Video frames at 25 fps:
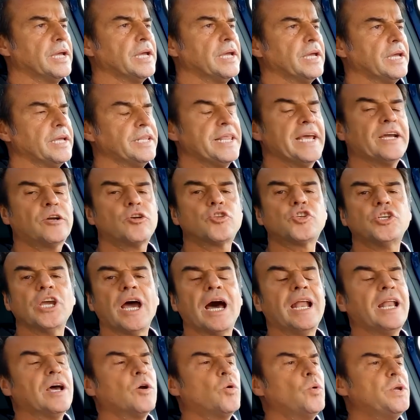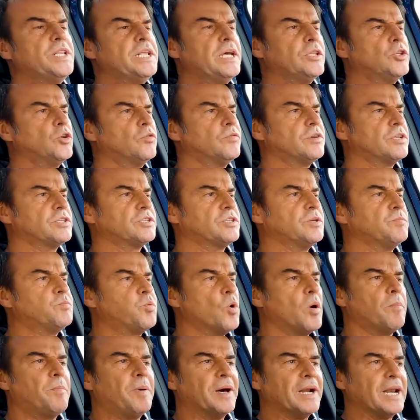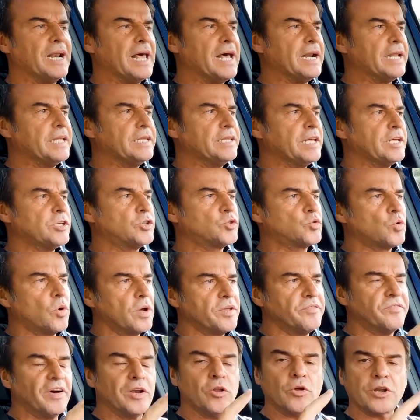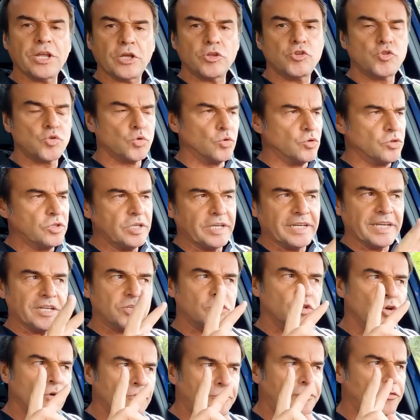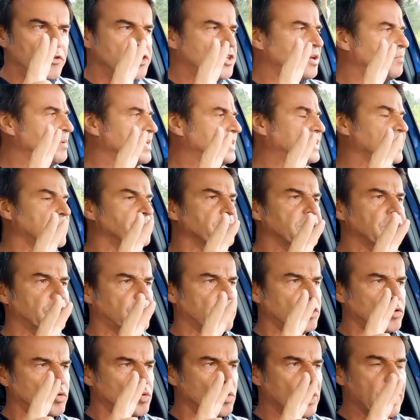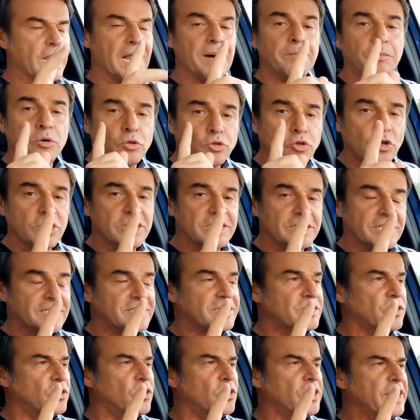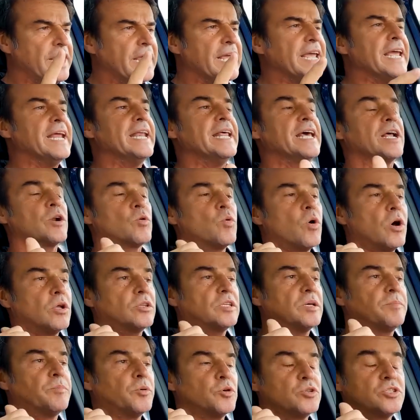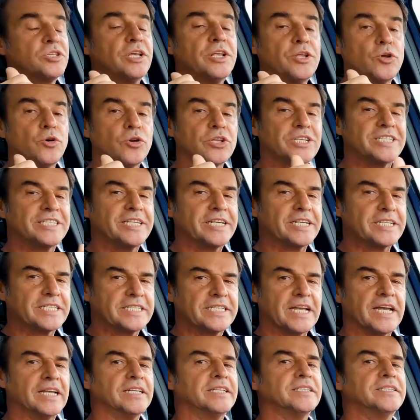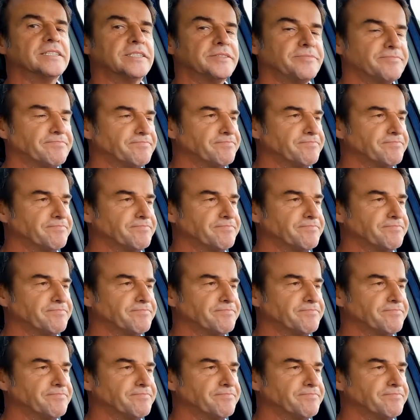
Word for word: Ed eccoci alla guida dove si può parlare dei suoi valori aggiunti, che sono fondamentalmente due, la motorizzazione e le ruote posteriori sterzanti.